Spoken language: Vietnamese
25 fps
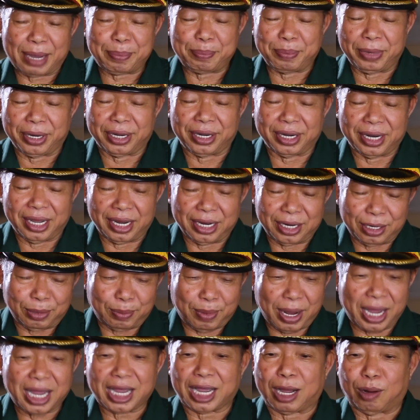áp mình để nó
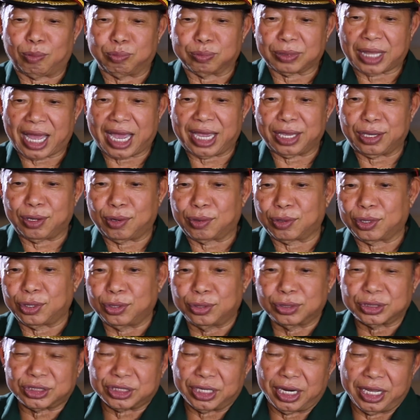bắt còng tay vô nó
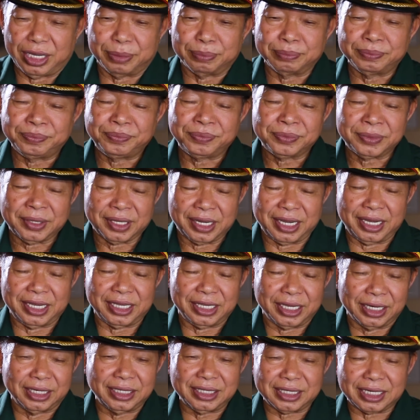đua xà lim
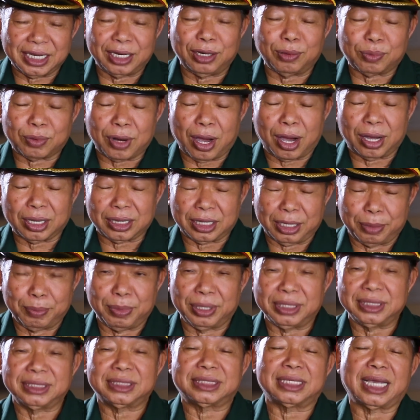thì những cái lúc đó thì
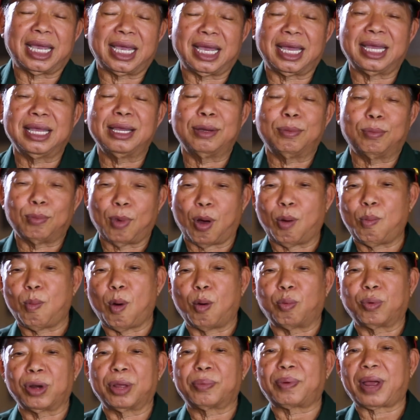mình sẽ mổ
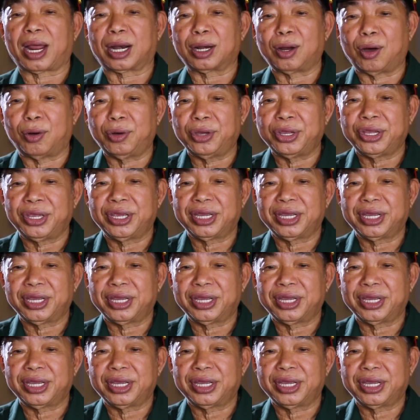bụng để phản đối